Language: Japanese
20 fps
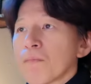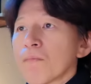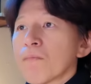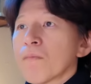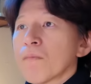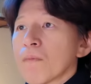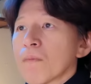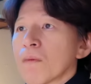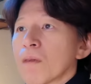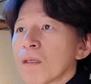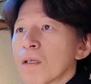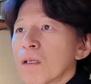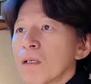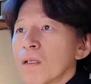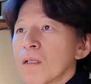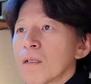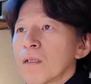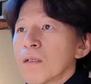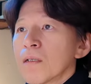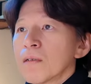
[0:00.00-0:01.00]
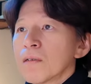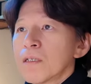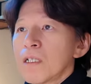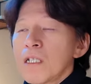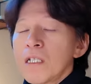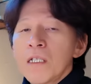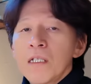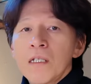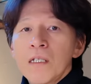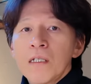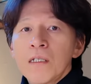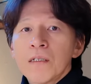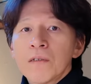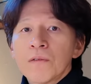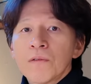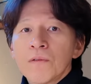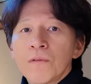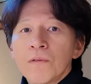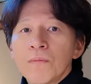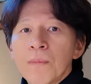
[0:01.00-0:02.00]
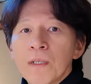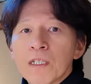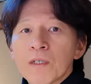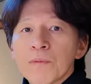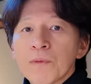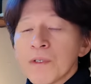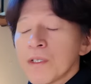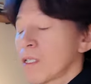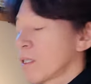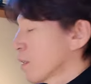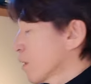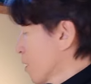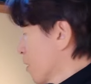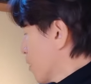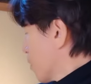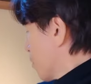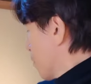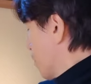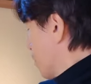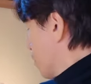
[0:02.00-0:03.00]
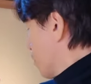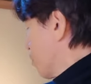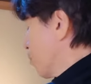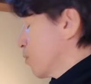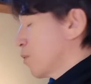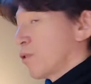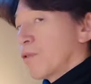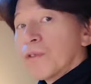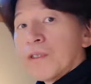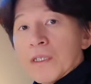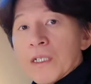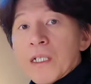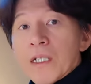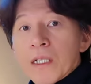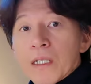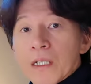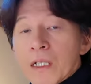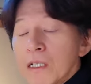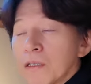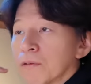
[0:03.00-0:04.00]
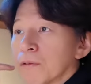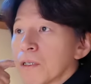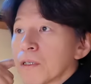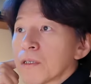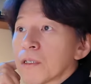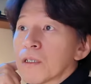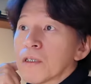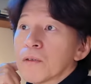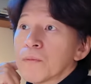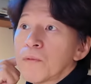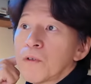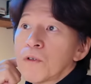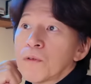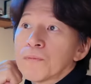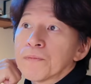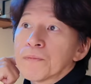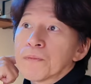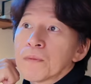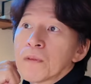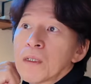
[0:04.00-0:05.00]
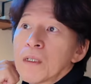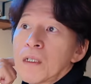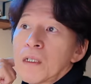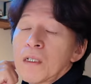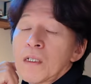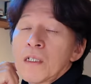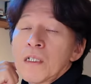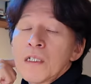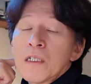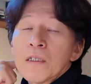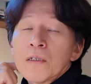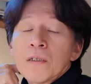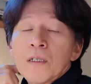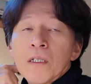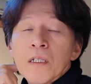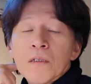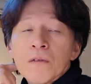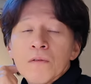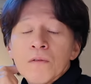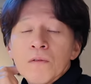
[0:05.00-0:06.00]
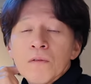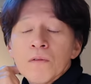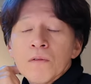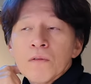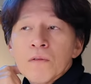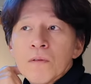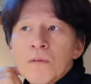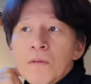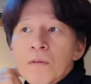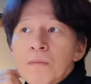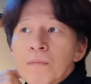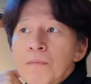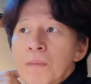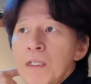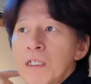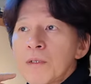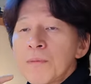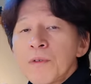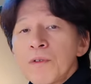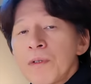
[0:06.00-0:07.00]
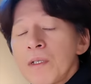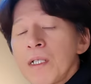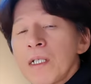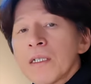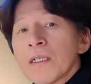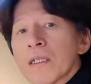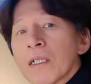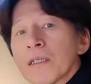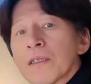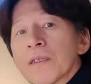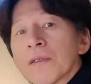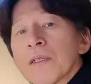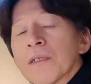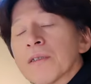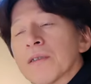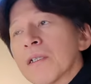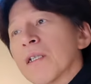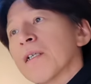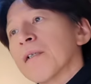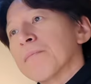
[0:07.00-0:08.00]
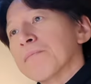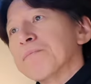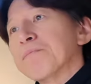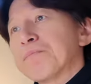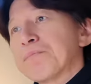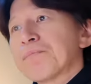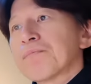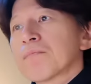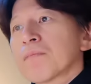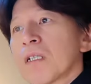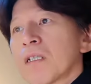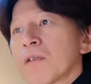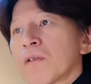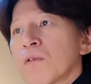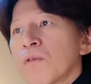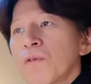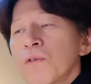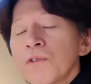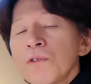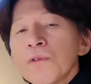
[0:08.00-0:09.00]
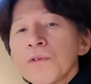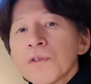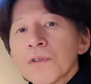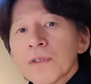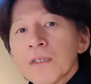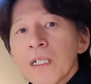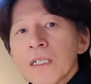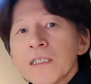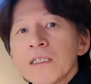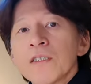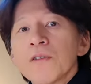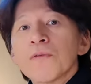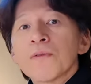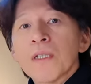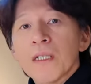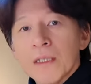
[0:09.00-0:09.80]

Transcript: うん。で、えっ、ー、と、MacBook Air に関しては、その後ろにね、あるんですけれども、で、あの、MacBook Air に関してはですね、あの、工場出荷時状